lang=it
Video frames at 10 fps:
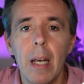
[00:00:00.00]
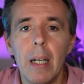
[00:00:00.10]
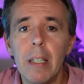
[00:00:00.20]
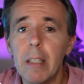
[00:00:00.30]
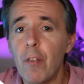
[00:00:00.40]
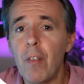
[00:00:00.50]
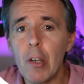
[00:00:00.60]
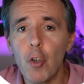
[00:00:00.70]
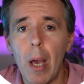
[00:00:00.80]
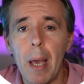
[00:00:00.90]

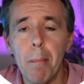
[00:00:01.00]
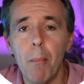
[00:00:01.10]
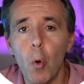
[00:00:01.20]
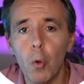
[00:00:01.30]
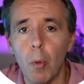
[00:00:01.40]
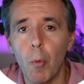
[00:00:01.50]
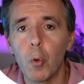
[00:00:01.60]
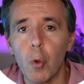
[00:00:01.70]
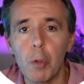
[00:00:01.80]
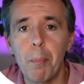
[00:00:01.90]
L'interfaccia è molto
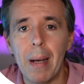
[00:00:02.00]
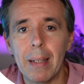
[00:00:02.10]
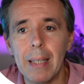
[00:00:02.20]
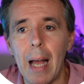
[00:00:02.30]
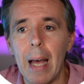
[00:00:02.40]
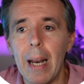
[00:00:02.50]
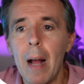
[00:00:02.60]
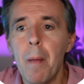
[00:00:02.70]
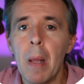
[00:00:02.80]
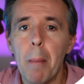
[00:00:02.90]
molto spartana,